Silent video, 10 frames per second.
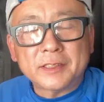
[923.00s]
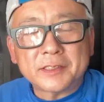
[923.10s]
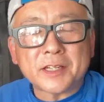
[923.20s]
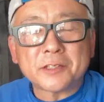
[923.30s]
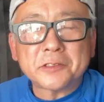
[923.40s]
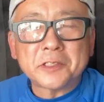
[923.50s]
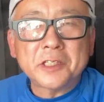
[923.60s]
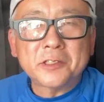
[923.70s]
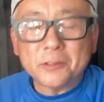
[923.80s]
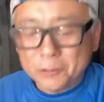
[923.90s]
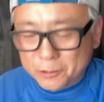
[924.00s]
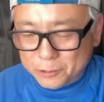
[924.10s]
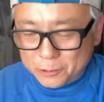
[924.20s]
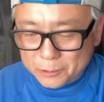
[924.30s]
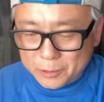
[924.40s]
作品投稿
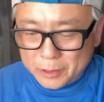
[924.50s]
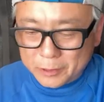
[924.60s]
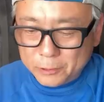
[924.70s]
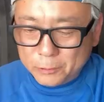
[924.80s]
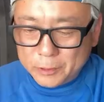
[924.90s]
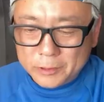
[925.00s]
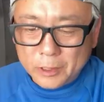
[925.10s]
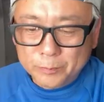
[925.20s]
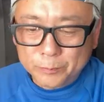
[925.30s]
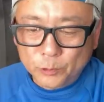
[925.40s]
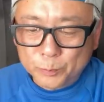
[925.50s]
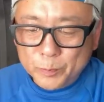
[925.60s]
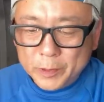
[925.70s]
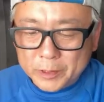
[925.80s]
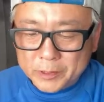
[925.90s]
のコーナー。今日は
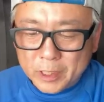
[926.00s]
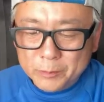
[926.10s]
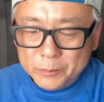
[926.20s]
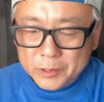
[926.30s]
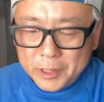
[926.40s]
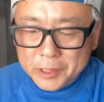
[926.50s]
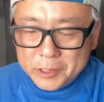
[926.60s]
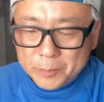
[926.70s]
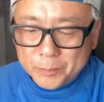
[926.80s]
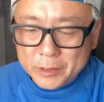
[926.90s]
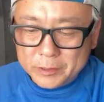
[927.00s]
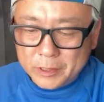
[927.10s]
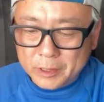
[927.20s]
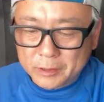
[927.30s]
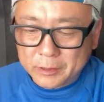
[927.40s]
トップバッター、侍ジャパン
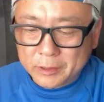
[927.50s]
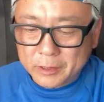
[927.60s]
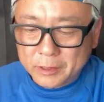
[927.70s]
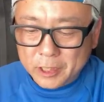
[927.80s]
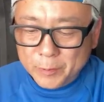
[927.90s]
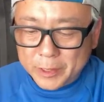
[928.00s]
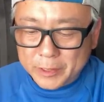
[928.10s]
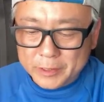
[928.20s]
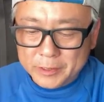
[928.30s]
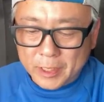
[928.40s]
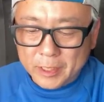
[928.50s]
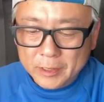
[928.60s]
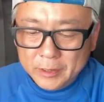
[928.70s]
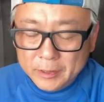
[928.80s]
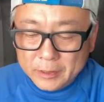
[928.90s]
さんから2枚ですね。
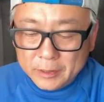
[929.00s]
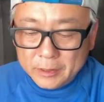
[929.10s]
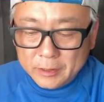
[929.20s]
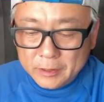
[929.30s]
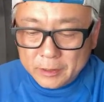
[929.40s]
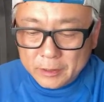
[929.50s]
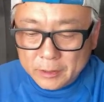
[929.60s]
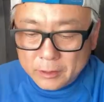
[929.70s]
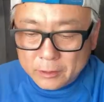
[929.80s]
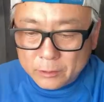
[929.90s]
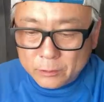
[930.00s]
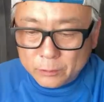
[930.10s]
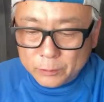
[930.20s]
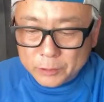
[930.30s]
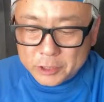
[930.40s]
えー、っと、
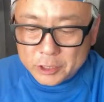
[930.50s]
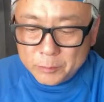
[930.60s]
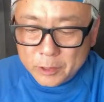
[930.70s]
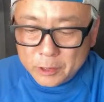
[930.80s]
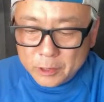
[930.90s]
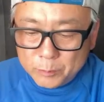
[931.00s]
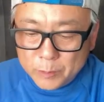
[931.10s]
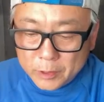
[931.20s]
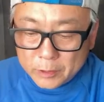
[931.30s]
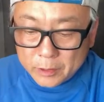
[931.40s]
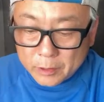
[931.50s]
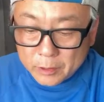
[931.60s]
1枚目がね、